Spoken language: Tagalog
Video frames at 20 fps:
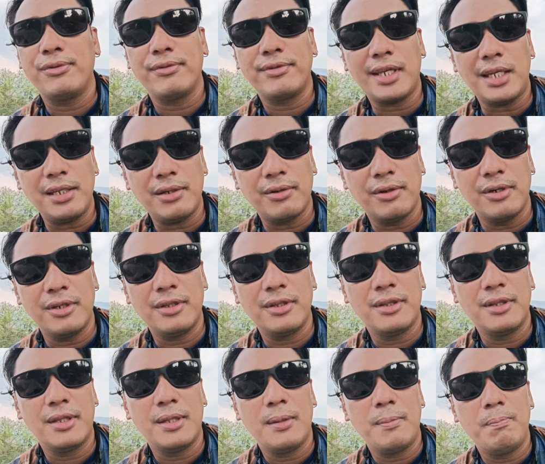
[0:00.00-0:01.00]
yung sa likod
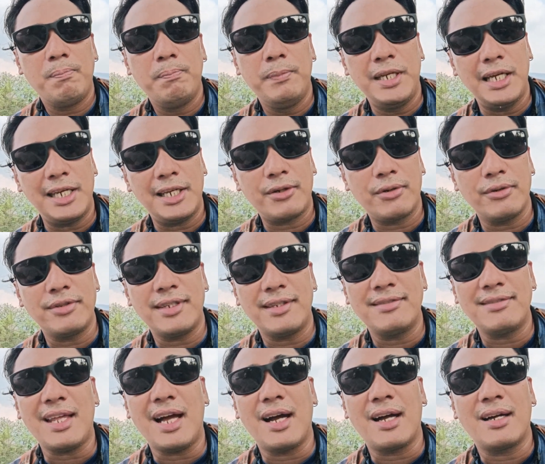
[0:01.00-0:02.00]
binalik ko sa
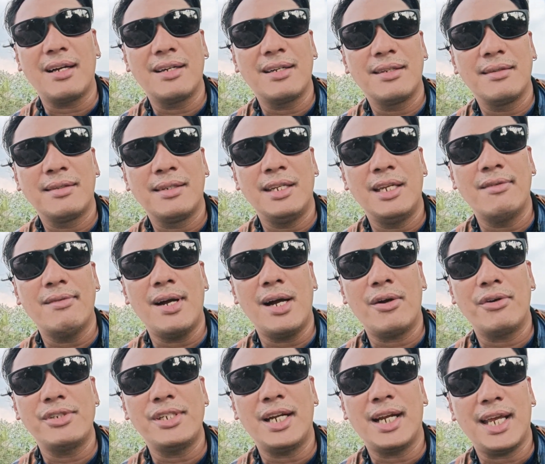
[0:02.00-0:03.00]
stock ginawa
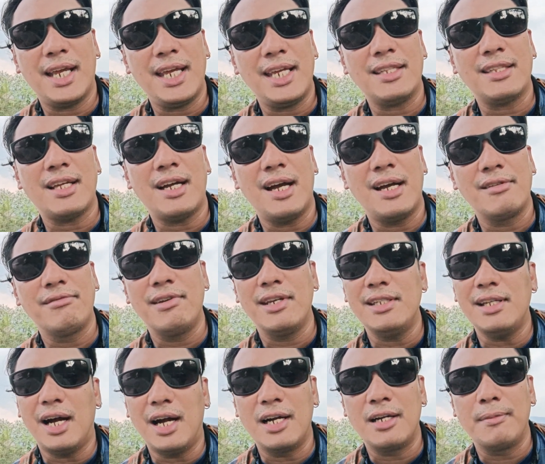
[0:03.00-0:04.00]
ko siyang
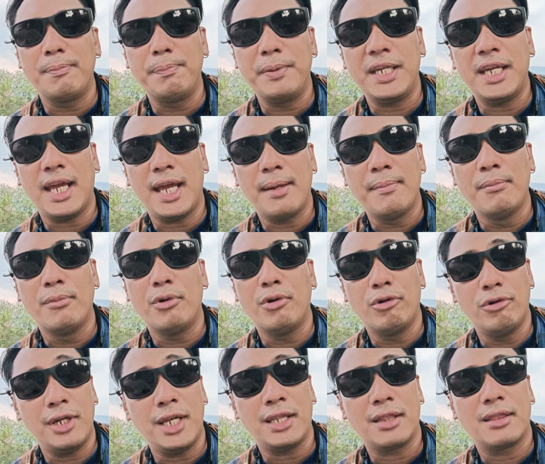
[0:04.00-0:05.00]
800 rpm
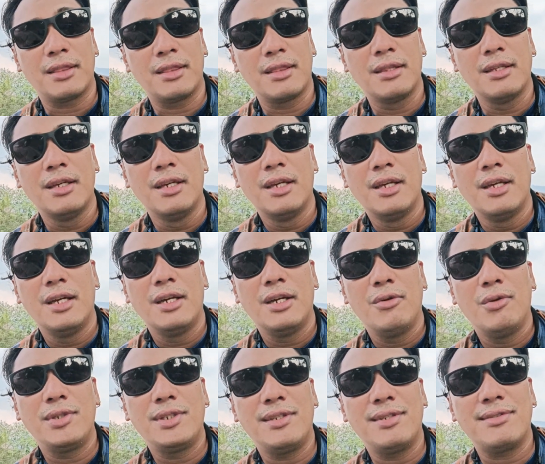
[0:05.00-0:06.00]
ulit
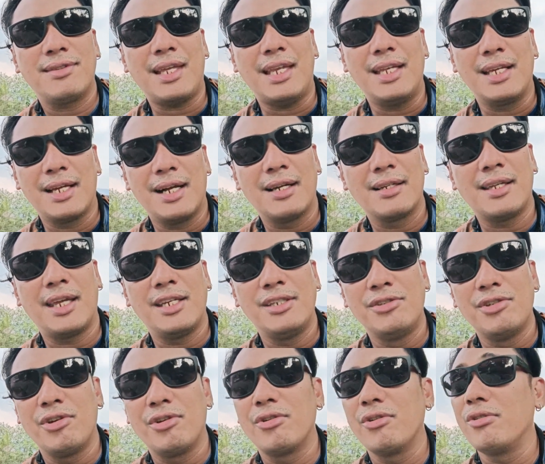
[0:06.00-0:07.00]
which is talagang
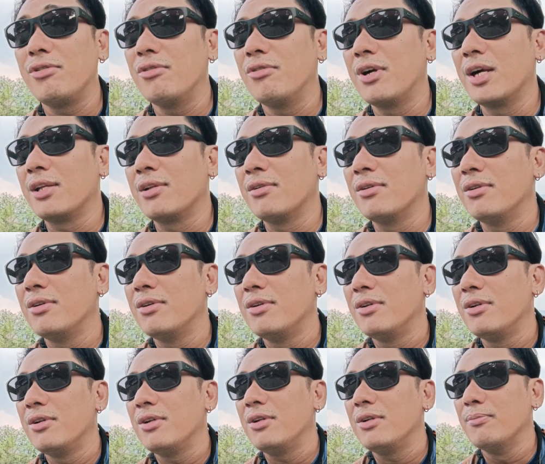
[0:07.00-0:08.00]
na-enjoy ko yung ano
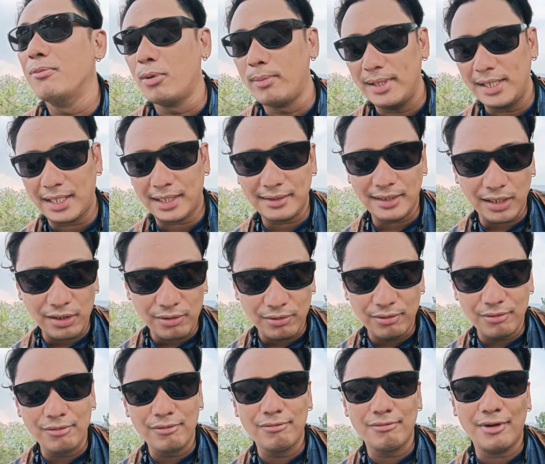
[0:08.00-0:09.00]
bumalik na
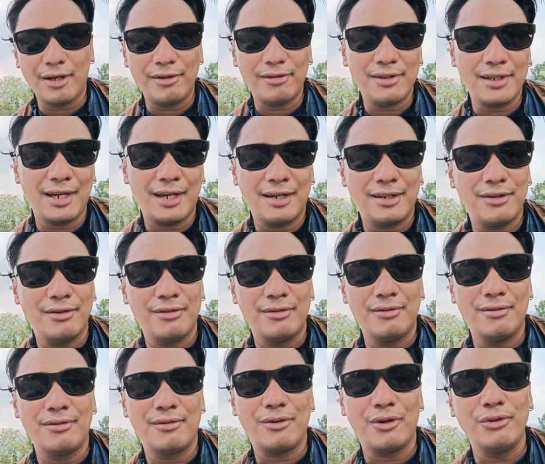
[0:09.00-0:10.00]
yung ano niya
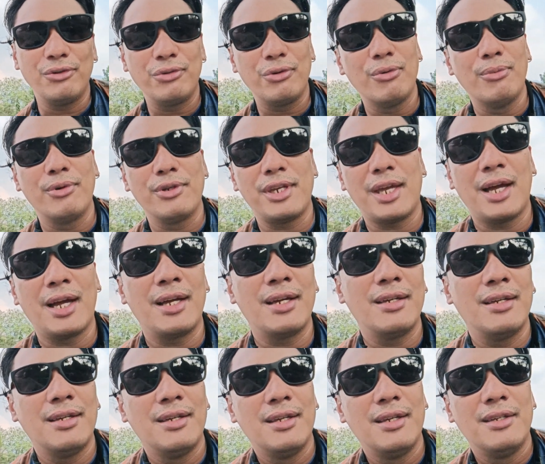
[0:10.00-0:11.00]
yung konsumo niya
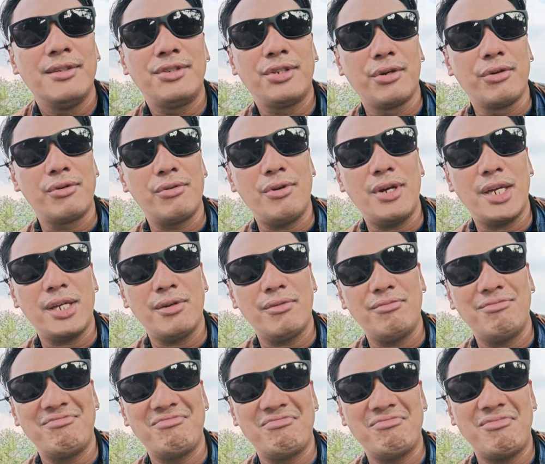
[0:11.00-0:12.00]
siguro
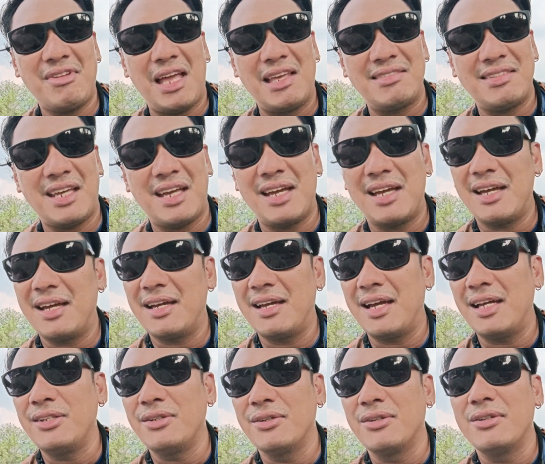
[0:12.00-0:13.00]
ngayon nasa
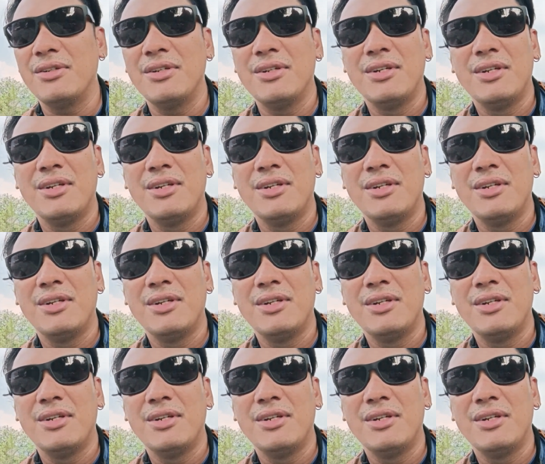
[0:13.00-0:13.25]
ano